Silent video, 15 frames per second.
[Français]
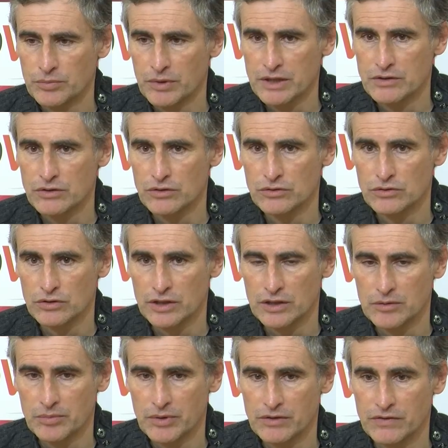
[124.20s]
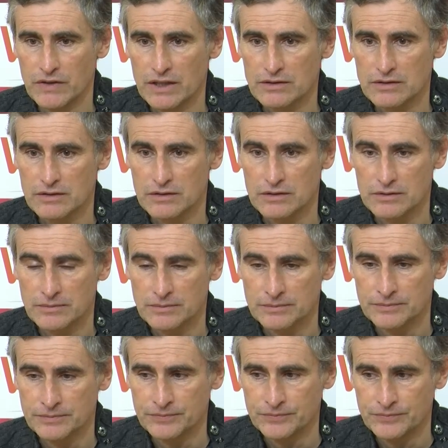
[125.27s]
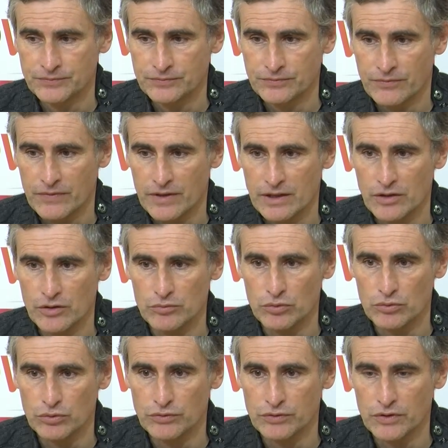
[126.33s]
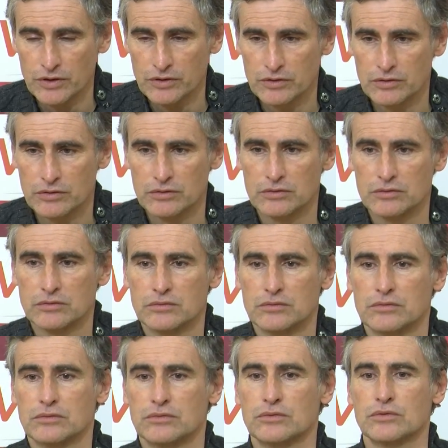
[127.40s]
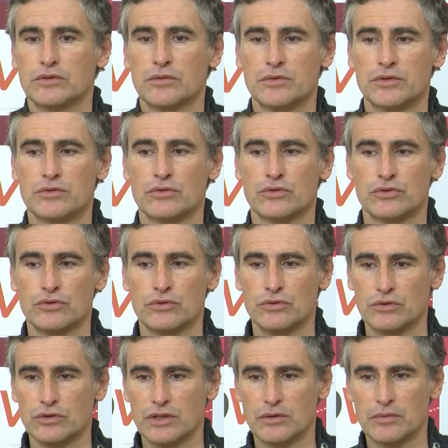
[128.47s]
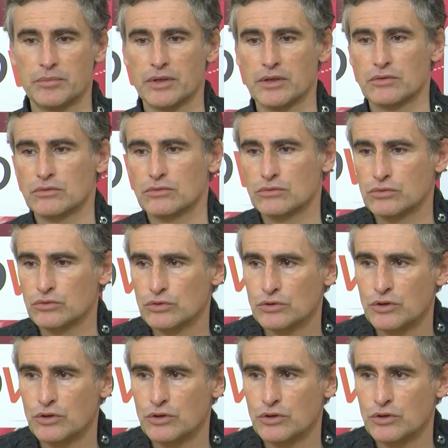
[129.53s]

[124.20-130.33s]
pression sur l'équipe adverse. Il y a eu beaucoup de fautes, notamment sur Julio. On pas, toutes